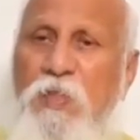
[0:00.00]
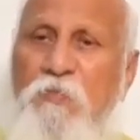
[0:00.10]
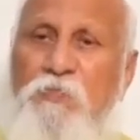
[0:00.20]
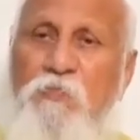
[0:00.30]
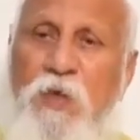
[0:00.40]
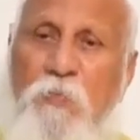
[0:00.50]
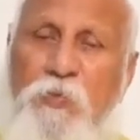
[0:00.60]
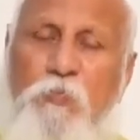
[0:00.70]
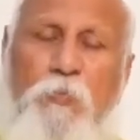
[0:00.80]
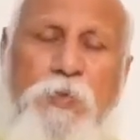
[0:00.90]
మానవత్వం
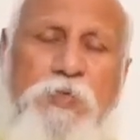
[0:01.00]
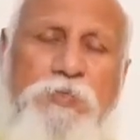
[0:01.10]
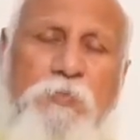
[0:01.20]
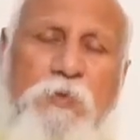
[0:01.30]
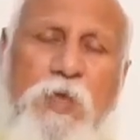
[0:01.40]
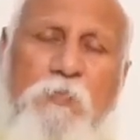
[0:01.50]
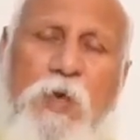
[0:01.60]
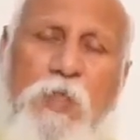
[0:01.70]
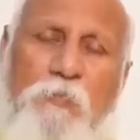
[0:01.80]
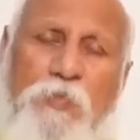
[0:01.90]
రాబట్టుకోవడమే కష్టం కానీ
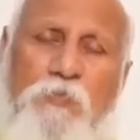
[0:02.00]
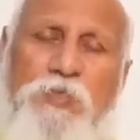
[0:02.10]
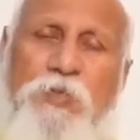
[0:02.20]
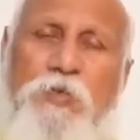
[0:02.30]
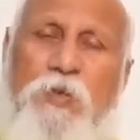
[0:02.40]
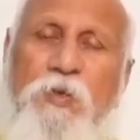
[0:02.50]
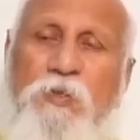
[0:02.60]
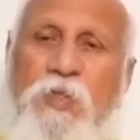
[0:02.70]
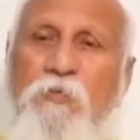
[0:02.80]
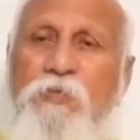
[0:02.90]
మానవత్వం వచ్చినట్టే
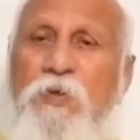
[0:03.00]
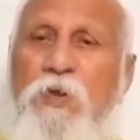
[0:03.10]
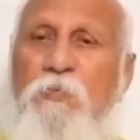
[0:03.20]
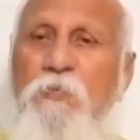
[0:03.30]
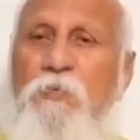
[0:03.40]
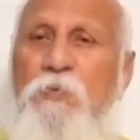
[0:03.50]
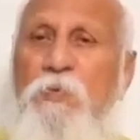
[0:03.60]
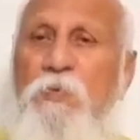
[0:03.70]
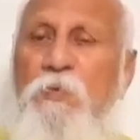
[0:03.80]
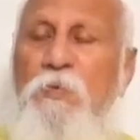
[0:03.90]
దైవత్వం రావడము
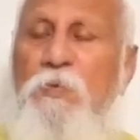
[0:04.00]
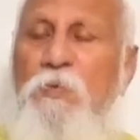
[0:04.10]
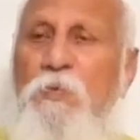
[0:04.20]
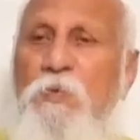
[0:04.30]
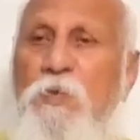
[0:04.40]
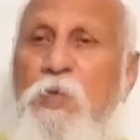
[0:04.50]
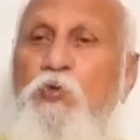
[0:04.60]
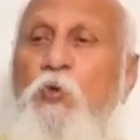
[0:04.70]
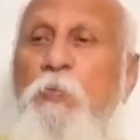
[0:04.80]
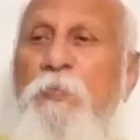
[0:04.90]

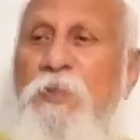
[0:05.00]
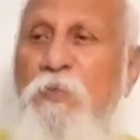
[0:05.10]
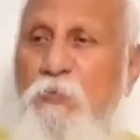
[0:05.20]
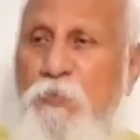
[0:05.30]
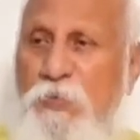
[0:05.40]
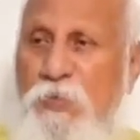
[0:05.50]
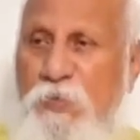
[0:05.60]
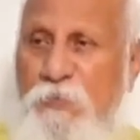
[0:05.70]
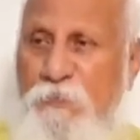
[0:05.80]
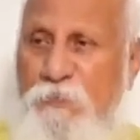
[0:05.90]
కనుచూపు మేరలో ఉంటుంది